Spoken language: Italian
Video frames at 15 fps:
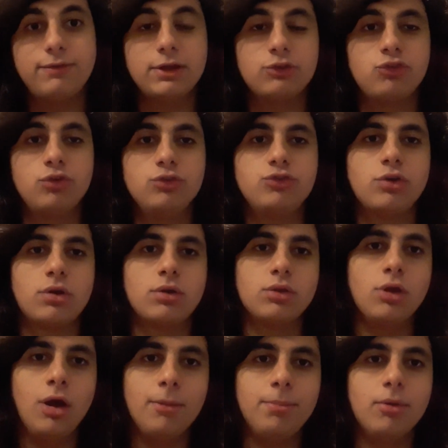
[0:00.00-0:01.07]
faccio il giorno
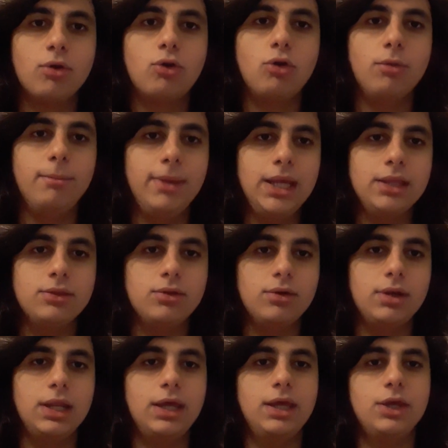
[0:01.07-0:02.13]
dopo,
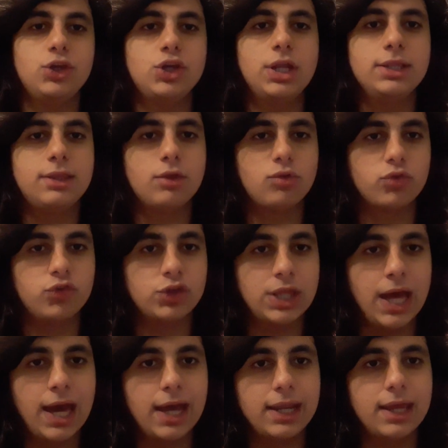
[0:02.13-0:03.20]
commento le scelte
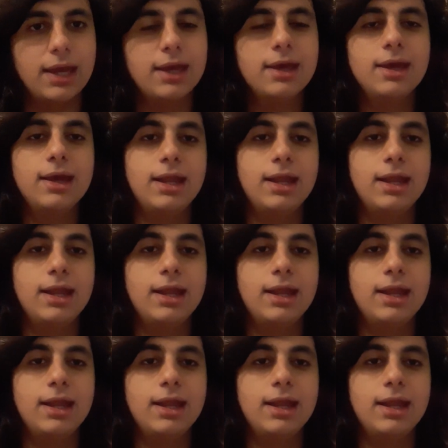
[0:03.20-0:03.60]
societarie,